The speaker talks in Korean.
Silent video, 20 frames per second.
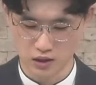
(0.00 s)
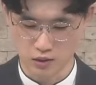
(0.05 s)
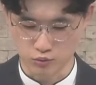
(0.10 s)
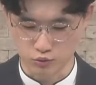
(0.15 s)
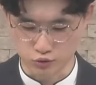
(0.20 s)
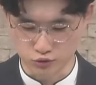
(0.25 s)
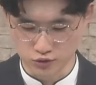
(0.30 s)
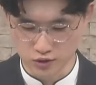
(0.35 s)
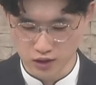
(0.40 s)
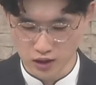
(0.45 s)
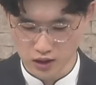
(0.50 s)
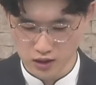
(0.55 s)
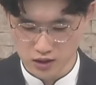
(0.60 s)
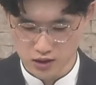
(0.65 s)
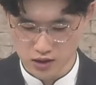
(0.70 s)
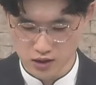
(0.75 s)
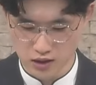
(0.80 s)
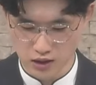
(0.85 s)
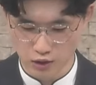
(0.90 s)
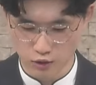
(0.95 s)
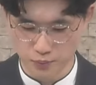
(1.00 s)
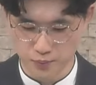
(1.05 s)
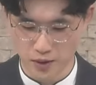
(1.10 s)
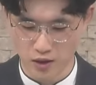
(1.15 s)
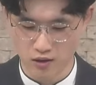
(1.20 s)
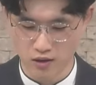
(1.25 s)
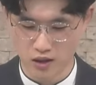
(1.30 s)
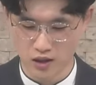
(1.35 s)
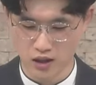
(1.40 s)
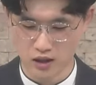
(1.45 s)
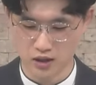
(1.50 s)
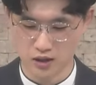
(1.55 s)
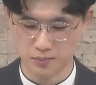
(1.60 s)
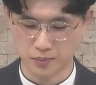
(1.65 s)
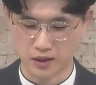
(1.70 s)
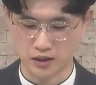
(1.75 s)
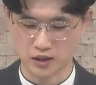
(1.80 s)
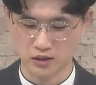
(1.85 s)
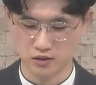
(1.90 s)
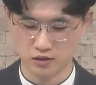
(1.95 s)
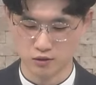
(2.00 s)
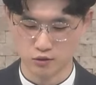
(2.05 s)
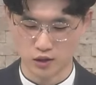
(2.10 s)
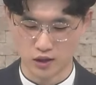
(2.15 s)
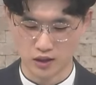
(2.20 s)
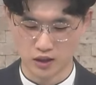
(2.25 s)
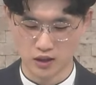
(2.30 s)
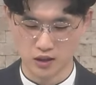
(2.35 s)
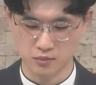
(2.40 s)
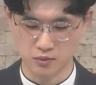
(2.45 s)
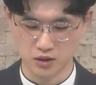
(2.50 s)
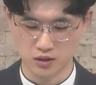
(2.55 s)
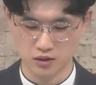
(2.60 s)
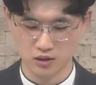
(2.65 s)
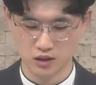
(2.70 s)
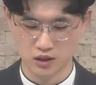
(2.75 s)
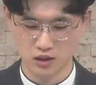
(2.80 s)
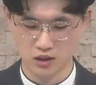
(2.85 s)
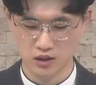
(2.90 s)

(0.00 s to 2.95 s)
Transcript: 무능한 신이라고 평가를 받았어도 하나님은